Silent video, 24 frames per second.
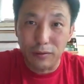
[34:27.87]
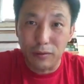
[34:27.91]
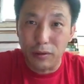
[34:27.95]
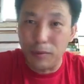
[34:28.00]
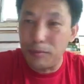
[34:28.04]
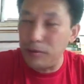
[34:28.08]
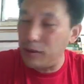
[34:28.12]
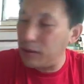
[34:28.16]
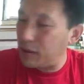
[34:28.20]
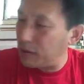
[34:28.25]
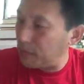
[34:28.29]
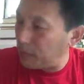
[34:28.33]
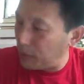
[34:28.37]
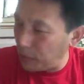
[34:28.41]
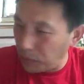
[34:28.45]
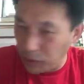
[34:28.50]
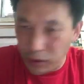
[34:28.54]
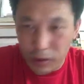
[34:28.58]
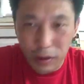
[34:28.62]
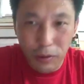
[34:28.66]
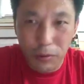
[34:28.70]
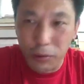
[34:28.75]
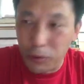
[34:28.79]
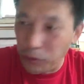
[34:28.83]
我们是没
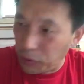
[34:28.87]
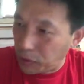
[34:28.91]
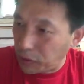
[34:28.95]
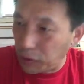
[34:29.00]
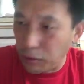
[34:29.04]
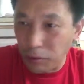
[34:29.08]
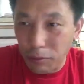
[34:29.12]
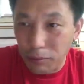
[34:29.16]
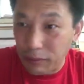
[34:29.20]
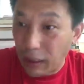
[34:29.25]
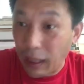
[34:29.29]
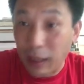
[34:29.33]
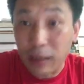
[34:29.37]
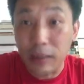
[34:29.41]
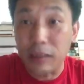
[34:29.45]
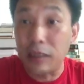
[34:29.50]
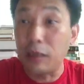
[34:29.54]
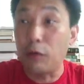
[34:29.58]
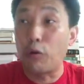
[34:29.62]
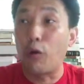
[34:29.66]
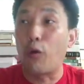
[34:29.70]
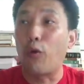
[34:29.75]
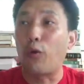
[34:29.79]
有机会，有机会我们拿个英